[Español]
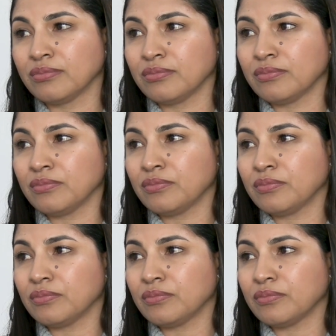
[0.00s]
¿Este tema
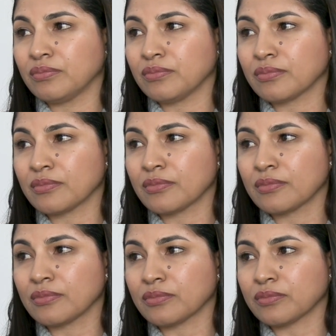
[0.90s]
ya ha sido puesto en
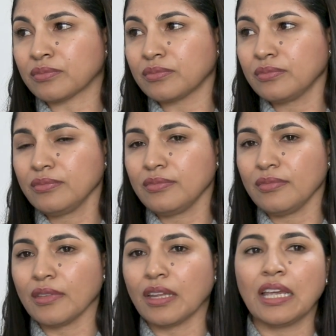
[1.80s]
conocimiento de las autoridades
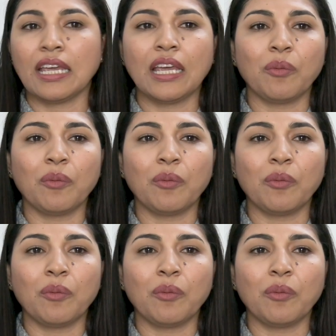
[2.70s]
competentes?